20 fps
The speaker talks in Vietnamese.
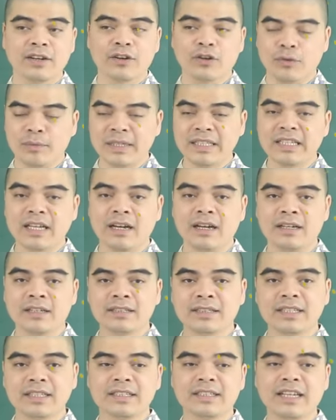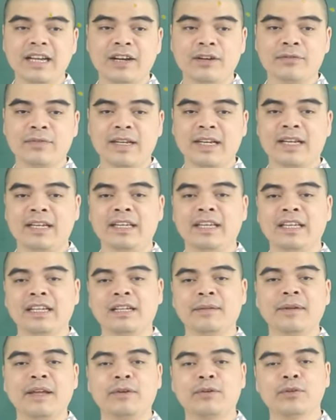Còn bây giờ, xin chào và hẹn
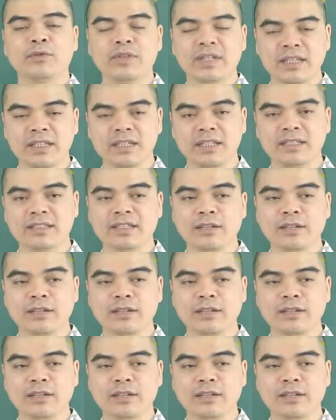gặp lại quý vị